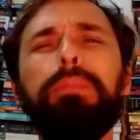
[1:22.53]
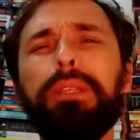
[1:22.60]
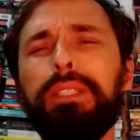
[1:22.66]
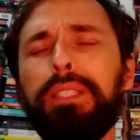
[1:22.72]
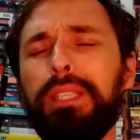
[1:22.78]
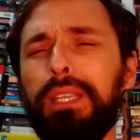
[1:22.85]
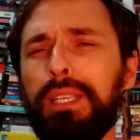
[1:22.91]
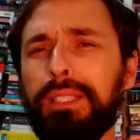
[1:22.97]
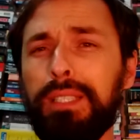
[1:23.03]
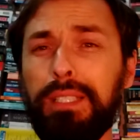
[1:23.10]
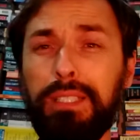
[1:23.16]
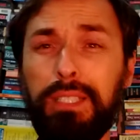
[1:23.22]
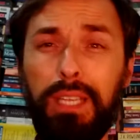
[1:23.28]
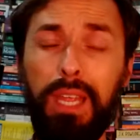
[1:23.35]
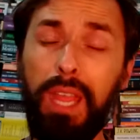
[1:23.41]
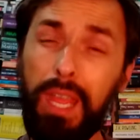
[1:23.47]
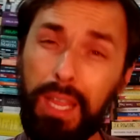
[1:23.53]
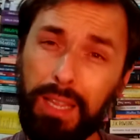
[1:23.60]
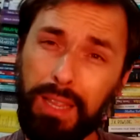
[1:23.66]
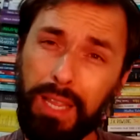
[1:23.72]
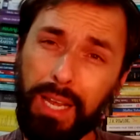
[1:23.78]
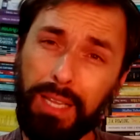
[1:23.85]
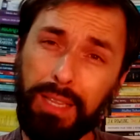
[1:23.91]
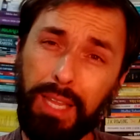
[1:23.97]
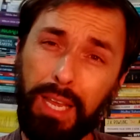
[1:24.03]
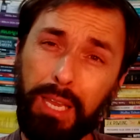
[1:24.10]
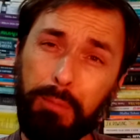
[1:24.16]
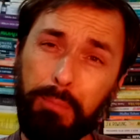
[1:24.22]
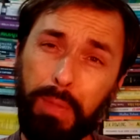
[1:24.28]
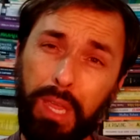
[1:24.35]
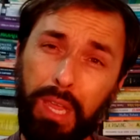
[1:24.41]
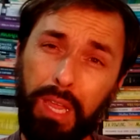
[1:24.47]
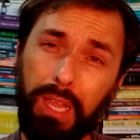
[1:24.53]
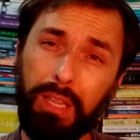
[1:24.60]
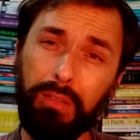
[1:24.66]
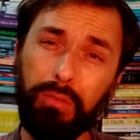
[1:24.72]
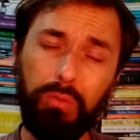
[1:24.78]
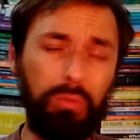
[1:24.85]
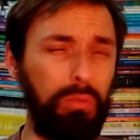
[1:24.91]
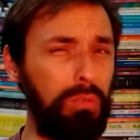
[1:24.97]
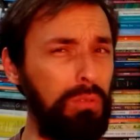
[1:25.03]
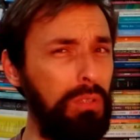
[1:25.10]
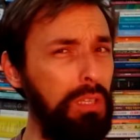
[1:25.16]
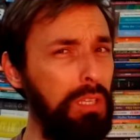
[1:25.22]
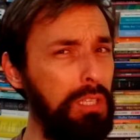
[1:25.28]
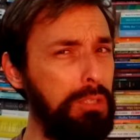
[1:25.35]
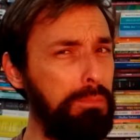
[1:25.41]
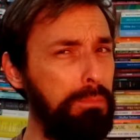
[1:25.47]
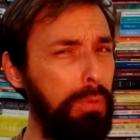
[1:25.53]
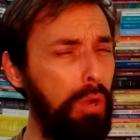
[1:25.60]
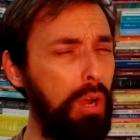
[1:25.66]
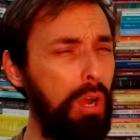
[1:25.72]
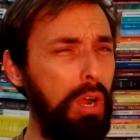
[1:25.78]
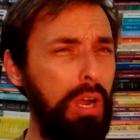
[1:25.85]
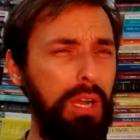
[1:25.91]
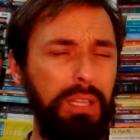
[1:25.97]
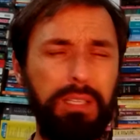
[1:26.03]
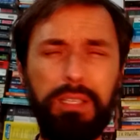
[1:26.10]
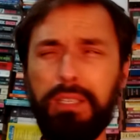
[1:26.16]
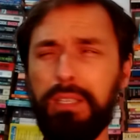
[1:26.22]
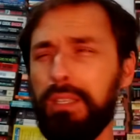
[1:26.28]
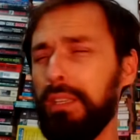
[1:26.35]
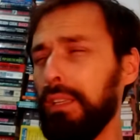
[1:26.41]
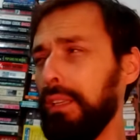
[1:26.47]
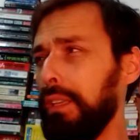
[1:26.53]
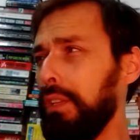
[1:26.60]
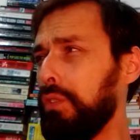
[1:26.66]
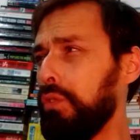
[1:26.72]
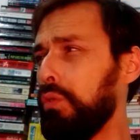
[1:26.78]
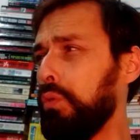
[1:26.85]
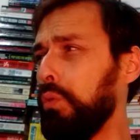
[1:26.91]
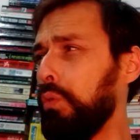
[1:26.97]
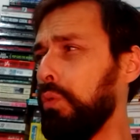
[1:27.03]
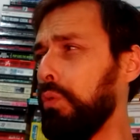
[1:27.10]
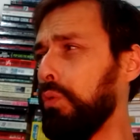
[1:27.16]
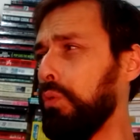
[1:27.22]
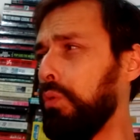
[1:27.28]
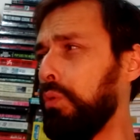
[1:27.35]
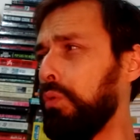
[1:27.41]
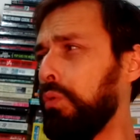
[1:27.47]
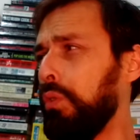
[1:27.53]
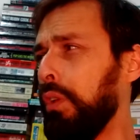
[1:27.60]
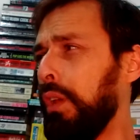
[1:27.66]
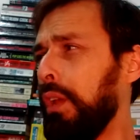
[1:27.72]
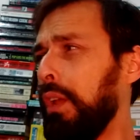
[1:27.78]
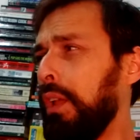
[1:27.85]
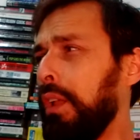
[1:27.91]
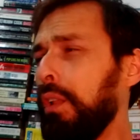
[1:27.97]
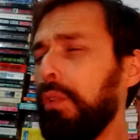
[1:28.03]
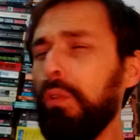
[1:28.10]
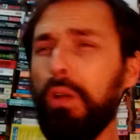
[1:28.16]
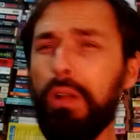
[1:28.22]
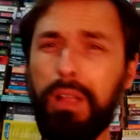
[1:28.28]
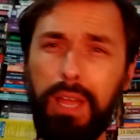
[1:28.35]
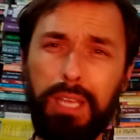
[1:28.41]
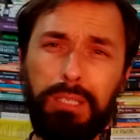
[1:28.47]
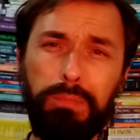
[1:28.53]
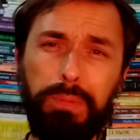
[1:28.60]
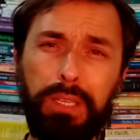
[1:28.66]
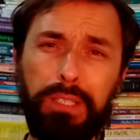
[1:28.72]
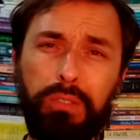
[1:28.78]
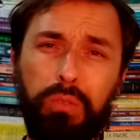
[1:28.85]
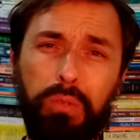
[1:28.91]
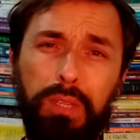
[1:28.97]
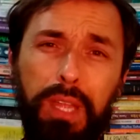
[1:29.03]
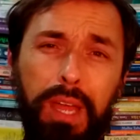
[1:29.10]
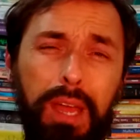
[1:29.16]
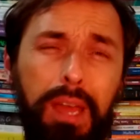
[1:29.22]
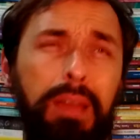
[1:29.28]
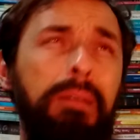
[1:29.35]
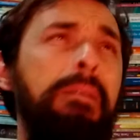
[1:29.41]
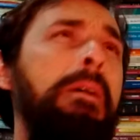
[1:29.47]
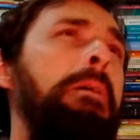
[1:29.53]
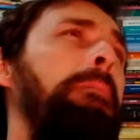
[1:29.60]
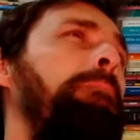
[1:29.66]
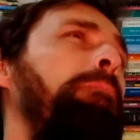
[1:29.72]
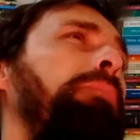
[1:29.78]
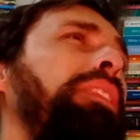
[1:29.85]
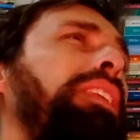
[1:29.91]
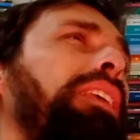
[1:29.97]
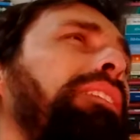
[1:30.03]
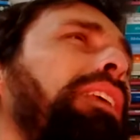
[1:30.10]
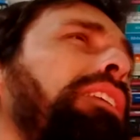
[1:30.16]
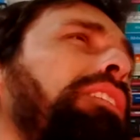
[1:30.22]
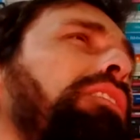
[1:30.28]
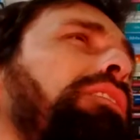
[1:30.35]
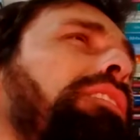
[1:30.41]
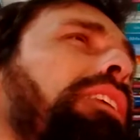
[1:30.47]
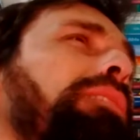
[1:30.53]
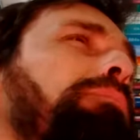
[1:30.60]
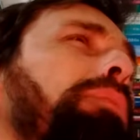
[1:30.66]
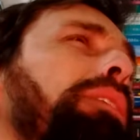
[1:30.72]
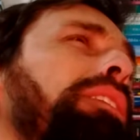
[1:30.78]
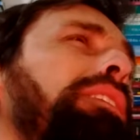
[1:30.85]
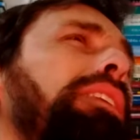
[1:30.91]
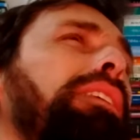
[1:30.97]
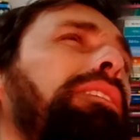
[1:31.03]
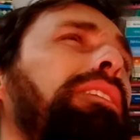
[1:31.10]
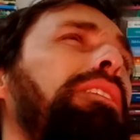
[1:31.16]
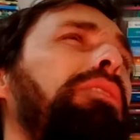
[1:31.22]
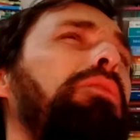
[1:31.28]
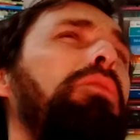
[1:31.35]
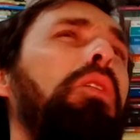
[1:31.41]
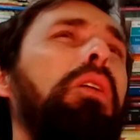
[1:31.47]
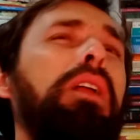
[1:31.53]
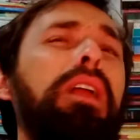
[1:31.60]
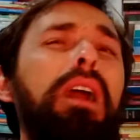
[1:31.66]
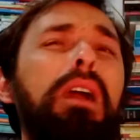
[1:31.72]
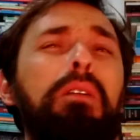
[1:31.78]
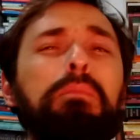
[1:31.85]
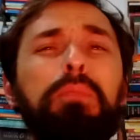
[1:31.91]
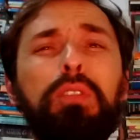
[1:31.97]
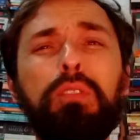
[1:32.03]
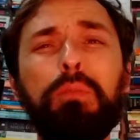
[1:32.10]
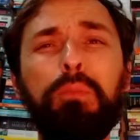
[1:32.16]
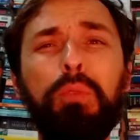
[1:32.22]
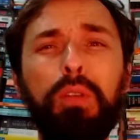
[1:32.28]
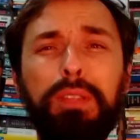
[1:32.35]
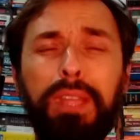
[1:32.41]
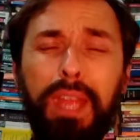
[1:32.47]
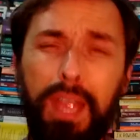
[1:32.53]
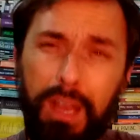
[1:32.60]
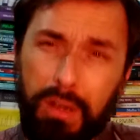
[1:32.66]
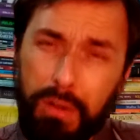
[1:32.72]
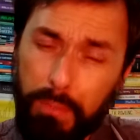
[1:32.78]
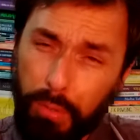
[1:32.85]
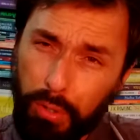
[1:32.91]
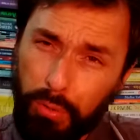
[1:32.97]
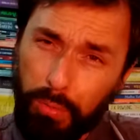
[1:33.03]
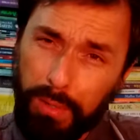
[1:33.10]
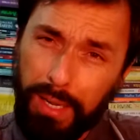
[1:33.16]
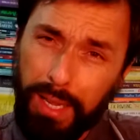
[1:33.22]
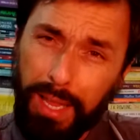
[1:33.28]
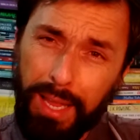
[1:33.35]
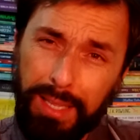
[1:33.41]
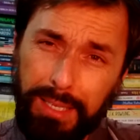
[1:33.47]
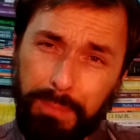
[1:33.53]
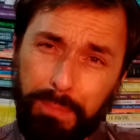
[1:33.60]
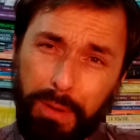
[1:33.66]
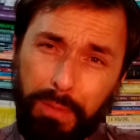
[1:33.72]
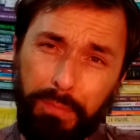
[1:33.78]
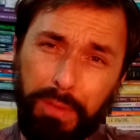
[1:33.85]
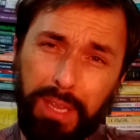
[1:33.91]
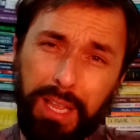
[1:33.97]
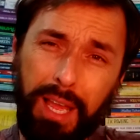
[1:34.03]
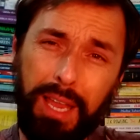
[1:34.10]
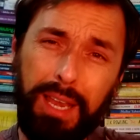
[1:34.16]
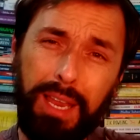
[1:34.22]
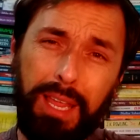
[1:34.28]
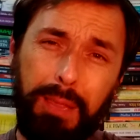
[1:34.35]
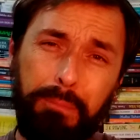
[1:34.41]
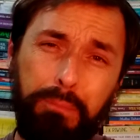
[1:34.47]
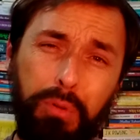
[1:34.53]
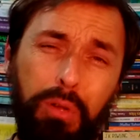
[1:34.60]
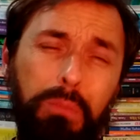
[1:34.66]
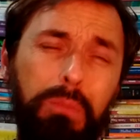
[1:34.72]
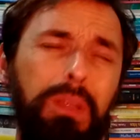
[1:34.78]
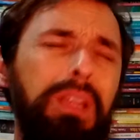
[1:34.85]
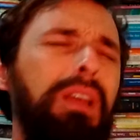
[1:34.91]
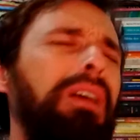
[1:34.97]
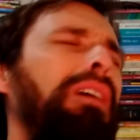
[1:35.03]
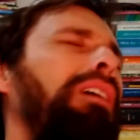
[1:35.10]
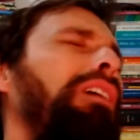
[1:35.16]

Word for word: precisa de entretenimento esportes, estudos, locais para estudar. Vocês acham que vocês precisam de um local muito moderno, muito grande para ficar na República?